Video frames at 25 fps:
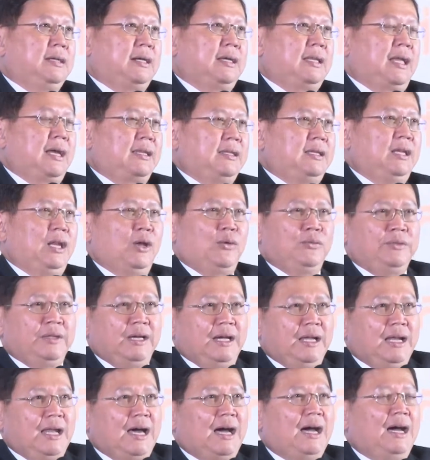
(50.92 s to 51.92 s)
ขณะที่เราเห
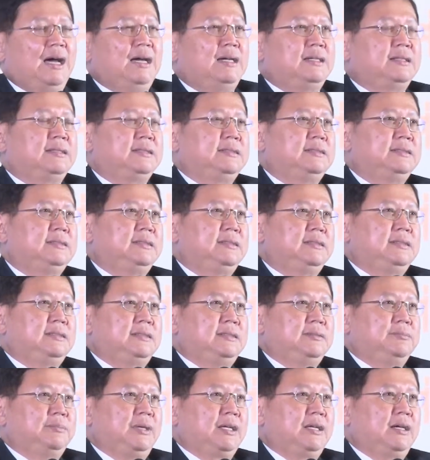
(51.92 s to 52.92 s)
นื่อยล้า
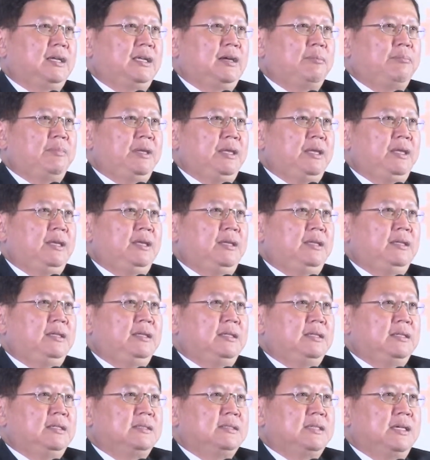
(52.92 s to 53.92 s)
มันก็ยังมี
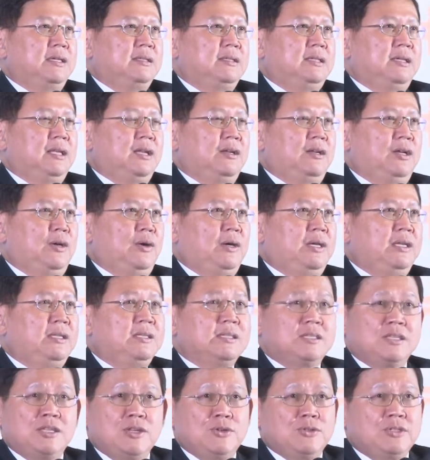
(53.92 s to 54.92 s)
สิ่งที่เราเรียกว่า
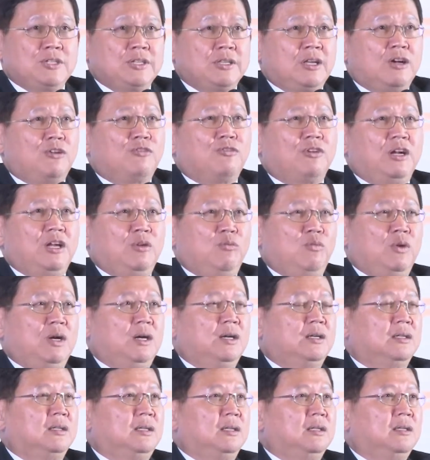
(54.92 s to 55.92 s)
institutional
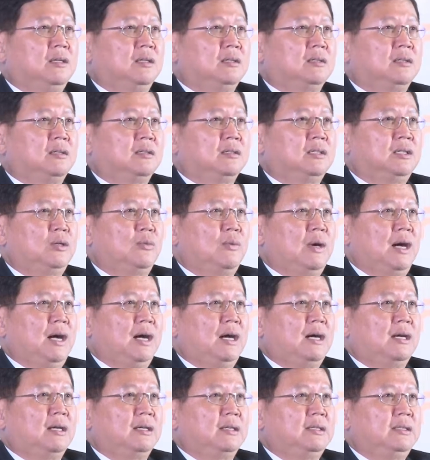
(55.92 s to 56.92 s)
framework หรือก็ก็คือว่า
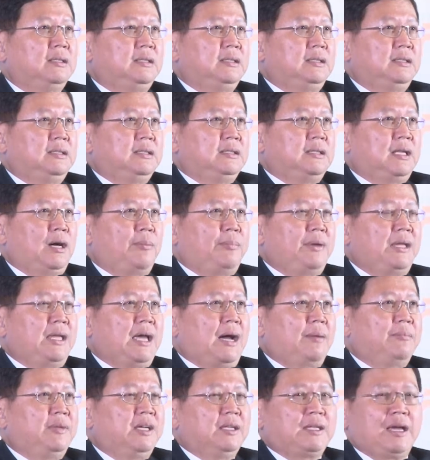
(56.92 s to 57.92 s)
เราพยา
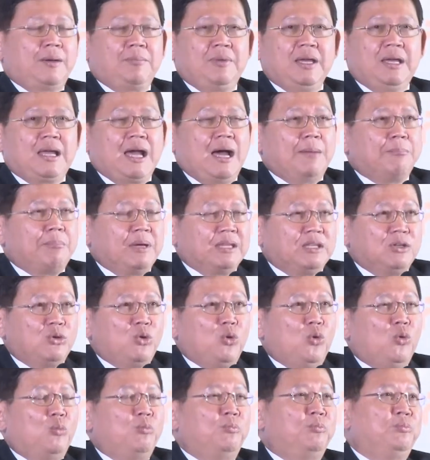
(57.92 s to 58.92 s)
ยามจะทำให้การปฏิ
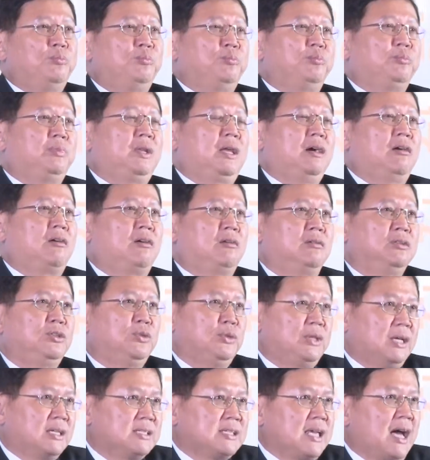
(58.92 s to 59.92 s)
รูป และ
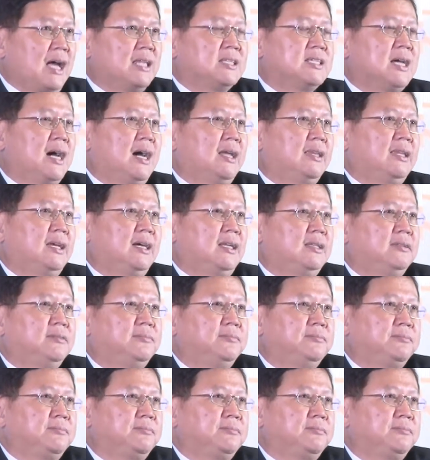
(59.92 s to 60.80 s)
ยุทธศาสตร์ชาตินั้น